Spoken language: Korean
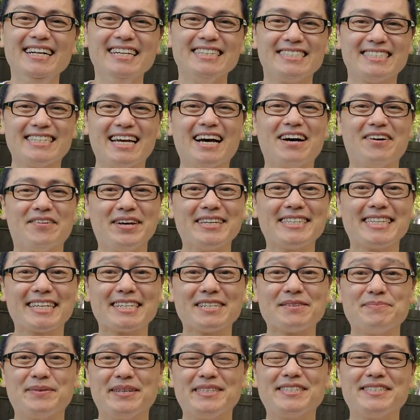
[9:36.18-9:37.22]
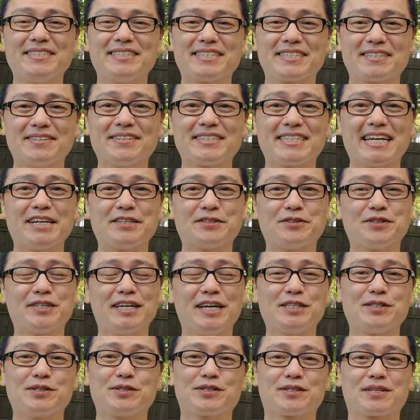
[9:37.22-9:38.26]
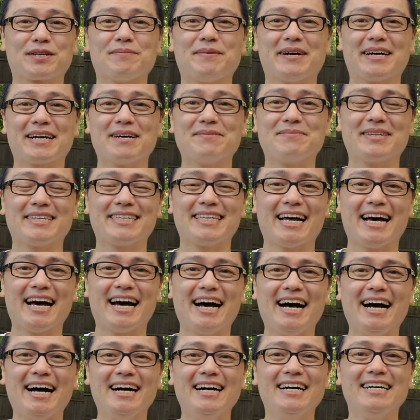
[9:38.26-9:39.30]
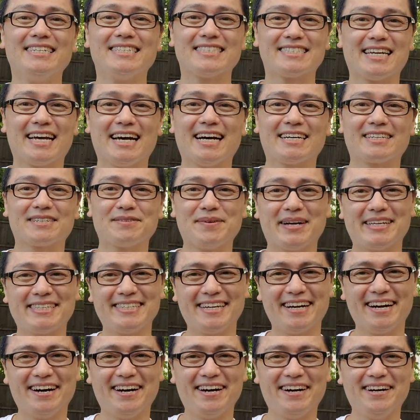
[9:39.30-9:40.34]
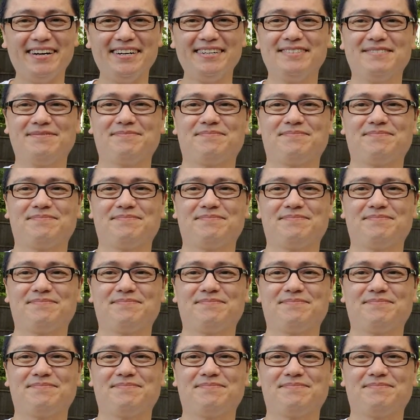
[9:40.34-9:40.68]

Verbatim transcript: 자 회사를 믿으시고 잘 투자해 주시기 바랍니다. 자 그럼 안녕.